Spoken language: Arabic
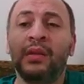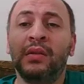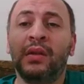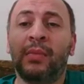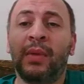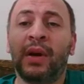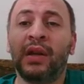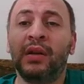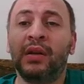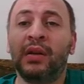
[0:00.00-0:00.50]

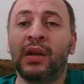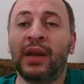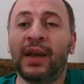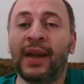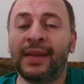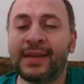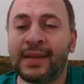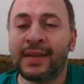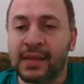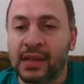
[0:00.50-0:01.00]
طبعا
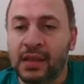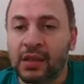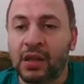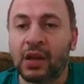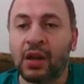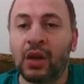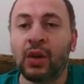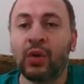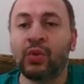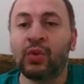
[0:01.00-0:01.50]
حصص
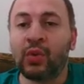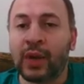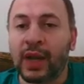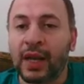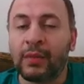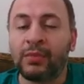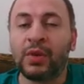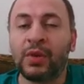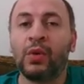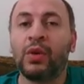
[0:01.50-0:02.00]
التجلد
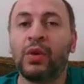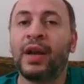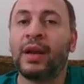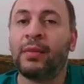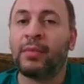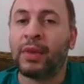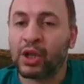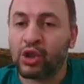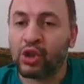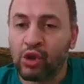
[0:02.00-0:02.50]
والكلام ده كله يا
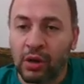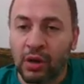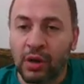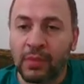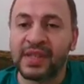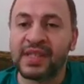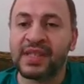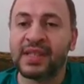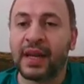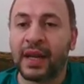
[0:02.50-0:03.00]
جماعة إن شاء الله
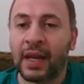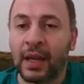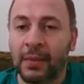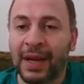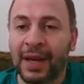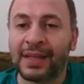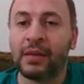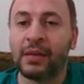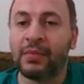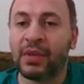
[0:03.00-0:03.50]
بإذن الله
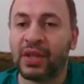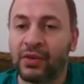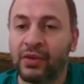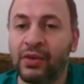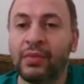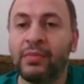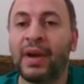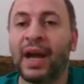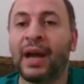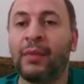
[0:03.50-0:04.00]
بعد الميد
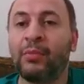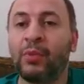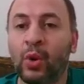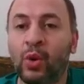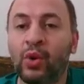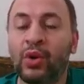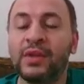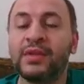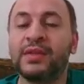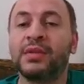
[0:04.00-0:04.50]
ترم هعمل
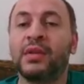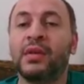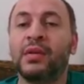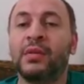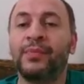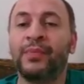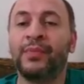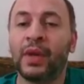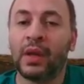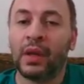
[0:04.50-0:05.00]
لكم حصة